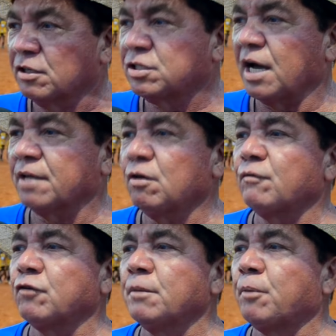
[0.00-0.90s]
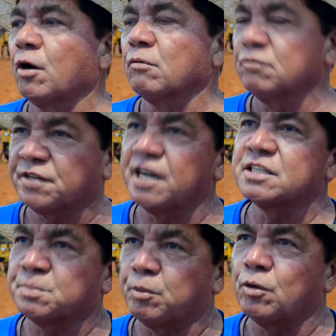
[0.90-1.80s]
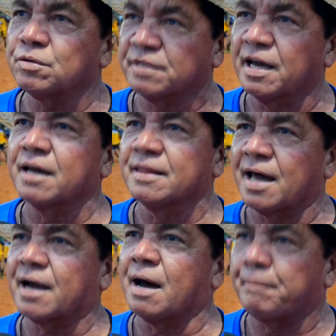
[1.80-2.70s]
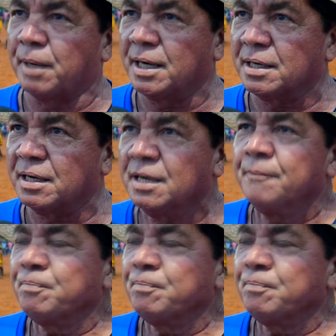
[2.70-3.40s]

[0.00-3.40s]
Jardão foi embora com três pontos né, na Capanga.